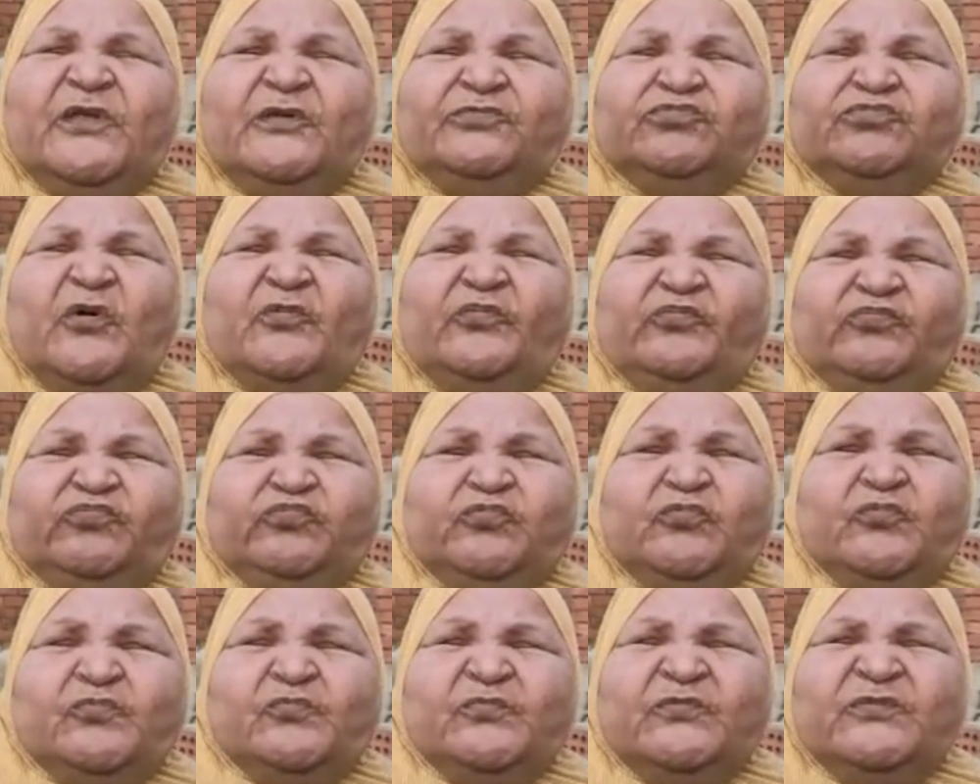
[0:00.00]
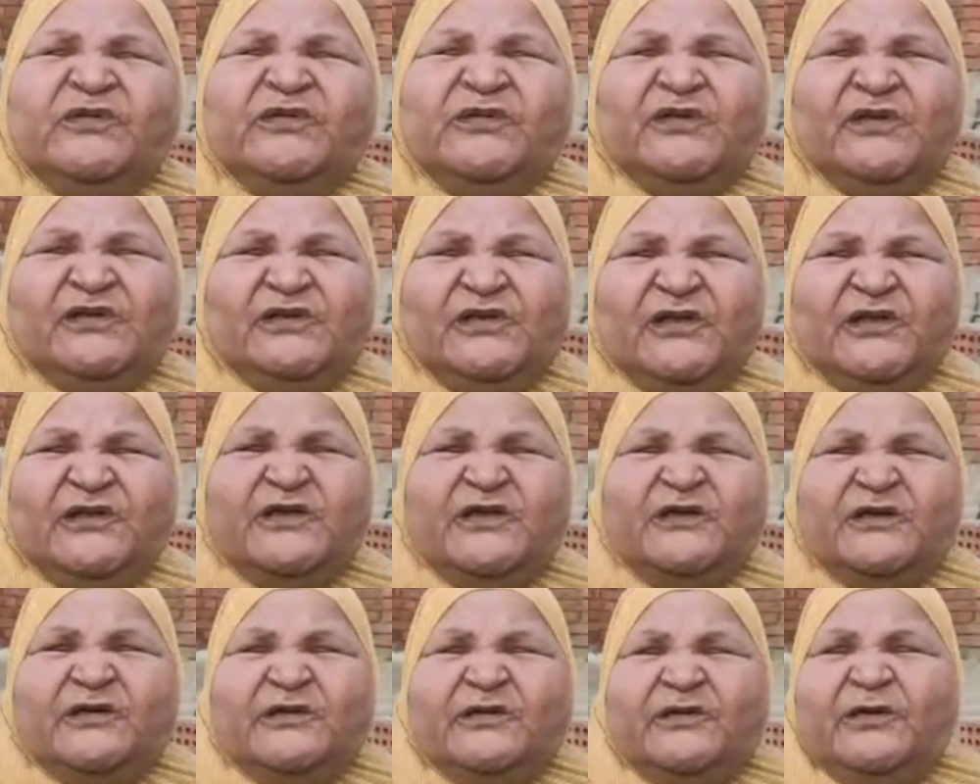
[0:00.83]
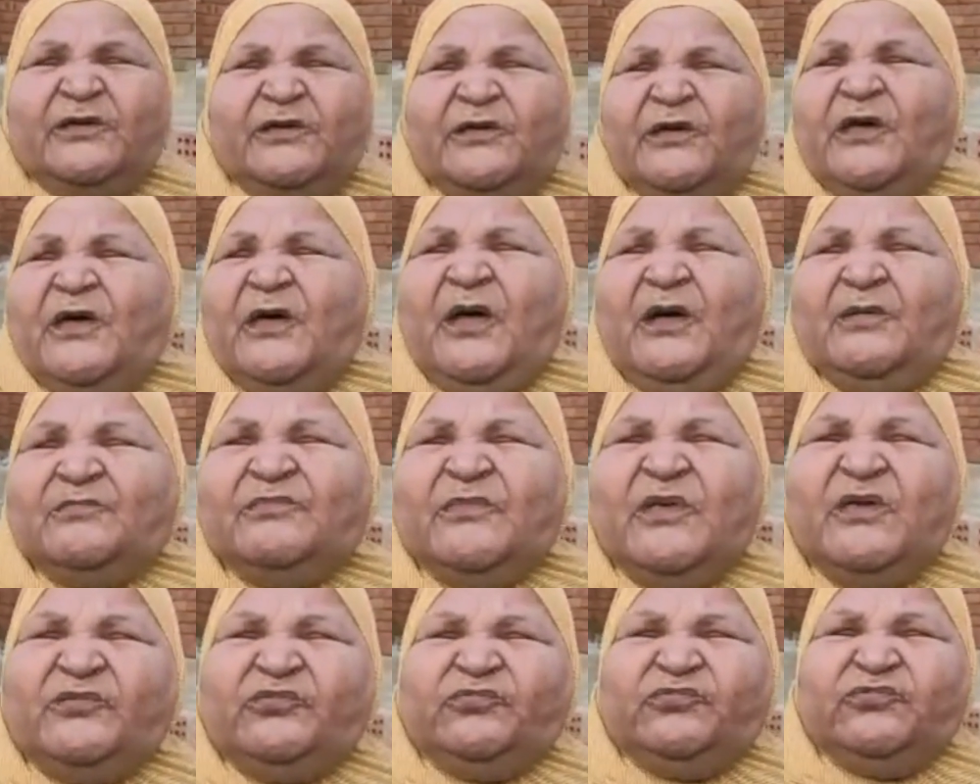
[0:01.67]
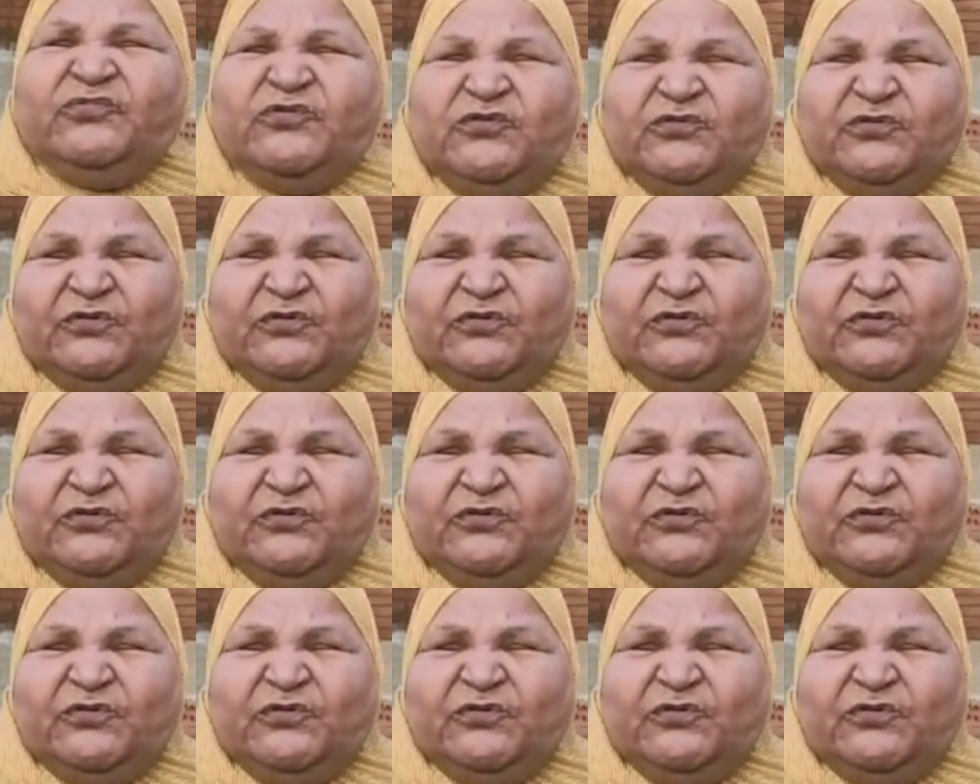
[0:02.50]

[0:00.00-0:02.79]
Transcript: نظافته ومن اللي انا عاملاه فيه